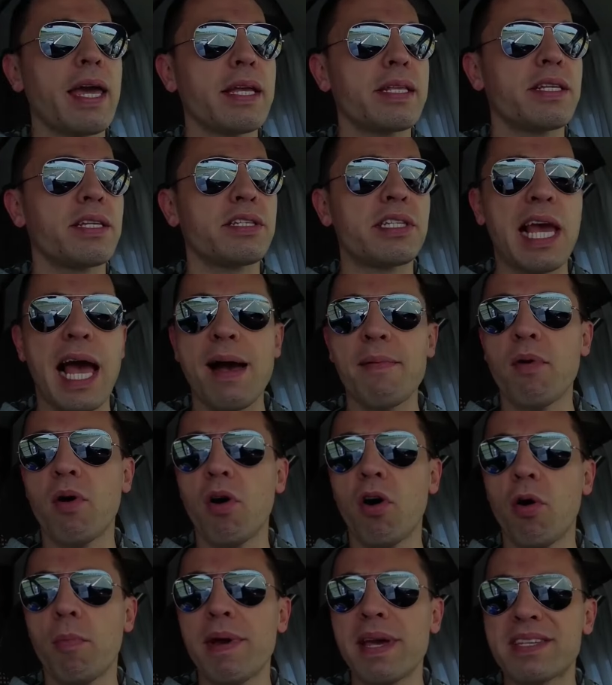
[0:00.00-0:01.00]
e ci
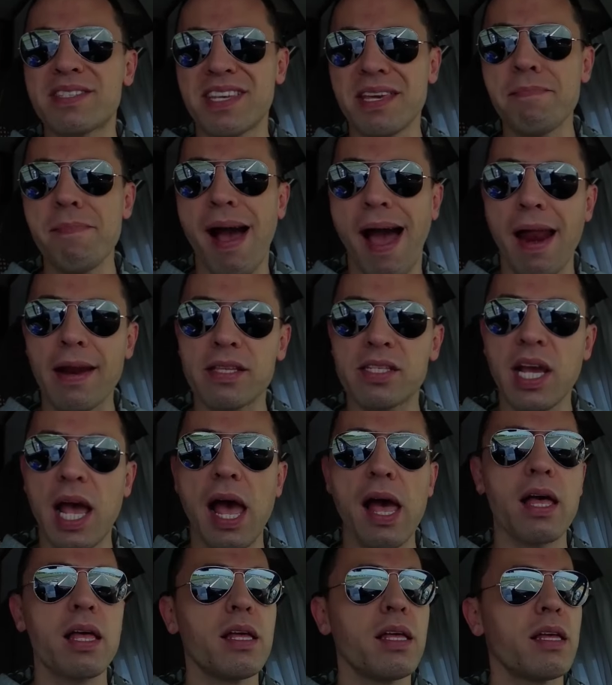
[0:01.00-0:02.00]
siamo messi in
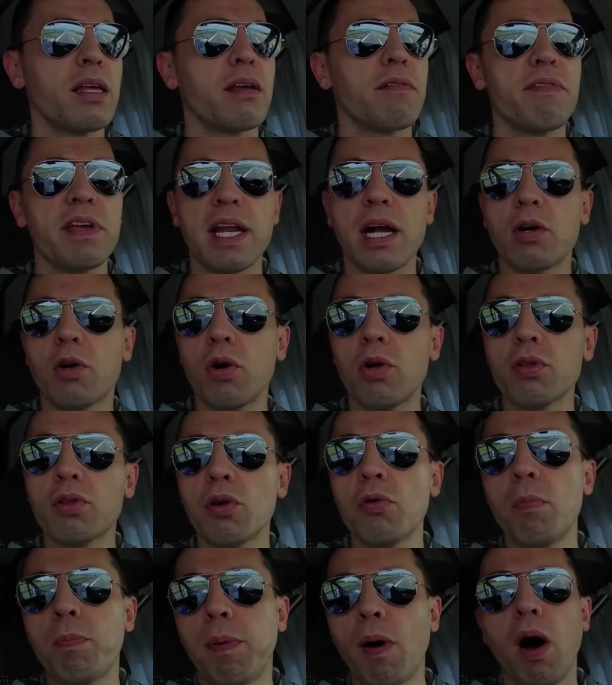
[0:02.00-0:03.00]
marcia, vi
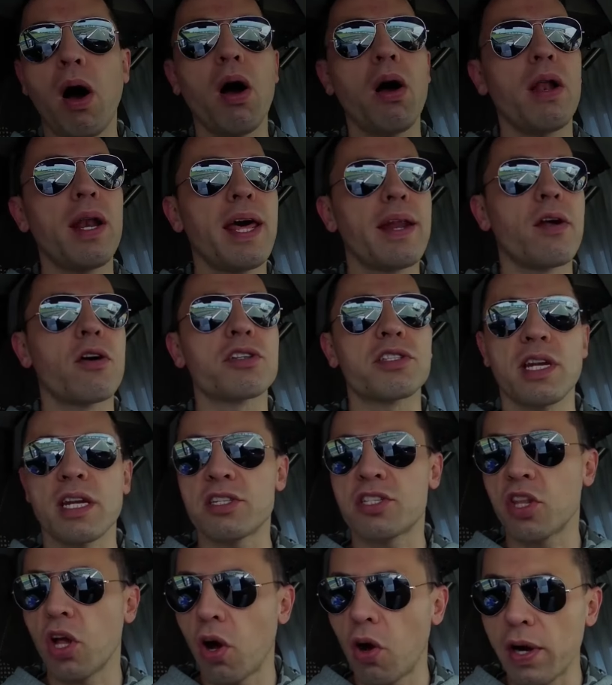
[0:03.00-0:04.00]
racconto un po' la
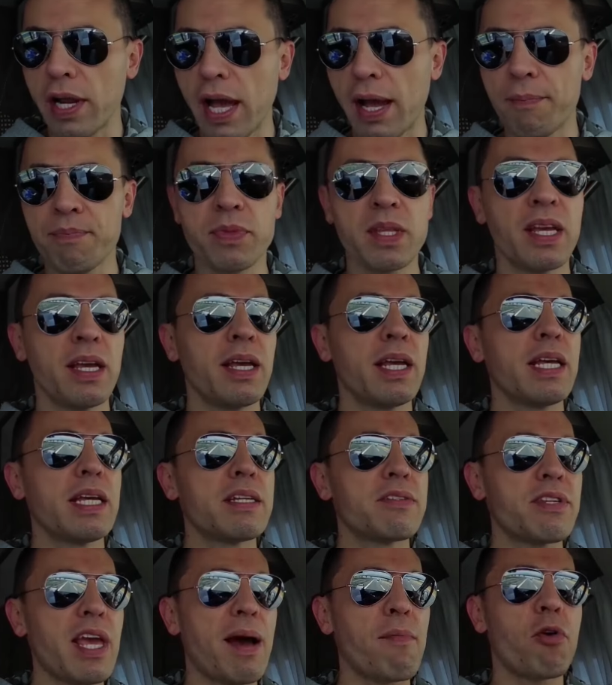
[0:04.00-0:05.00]
nostra storia.
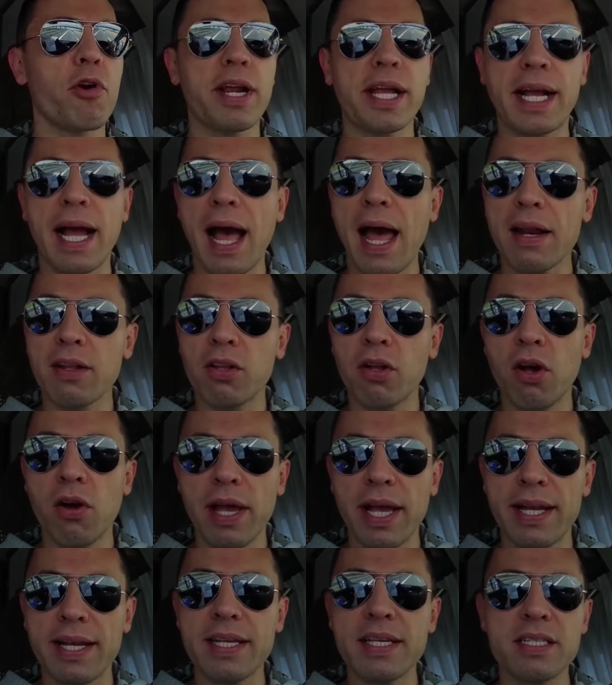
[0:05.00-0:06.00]
Siamo
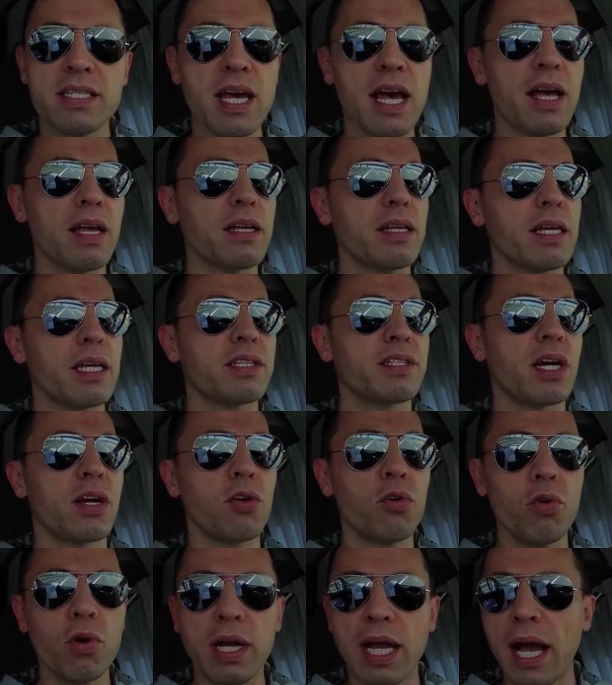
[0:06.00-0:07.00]
Riccardo, Elisa e
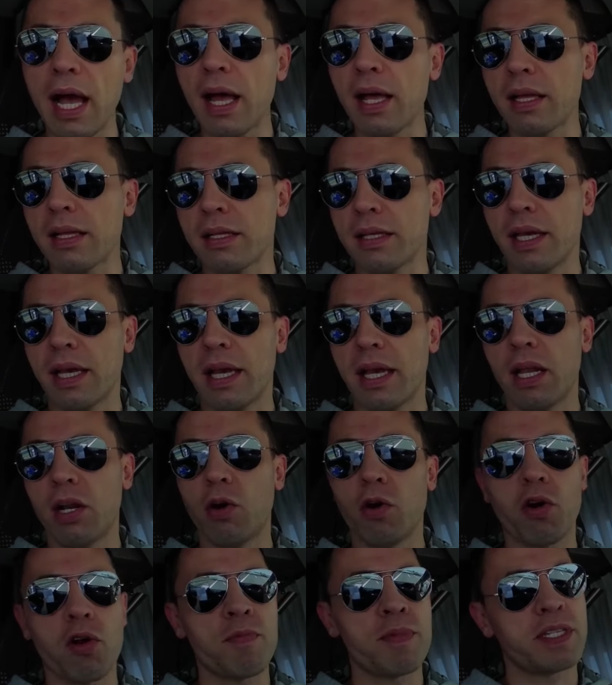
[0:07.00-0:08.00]
Gianluca e
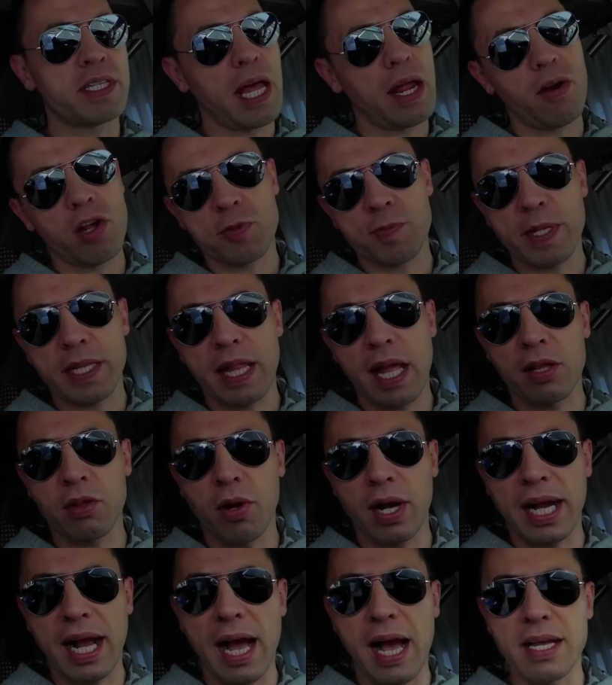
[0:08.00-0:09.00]
loro mi stanno
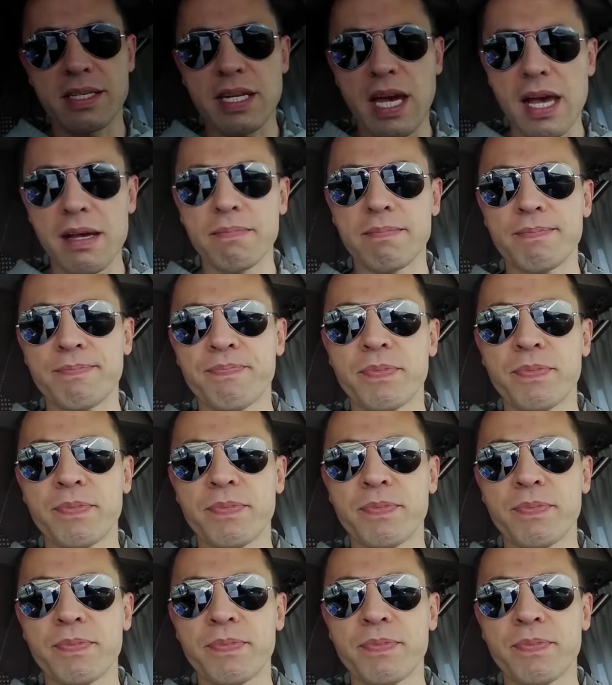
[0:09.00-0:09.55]
aspettando a casa.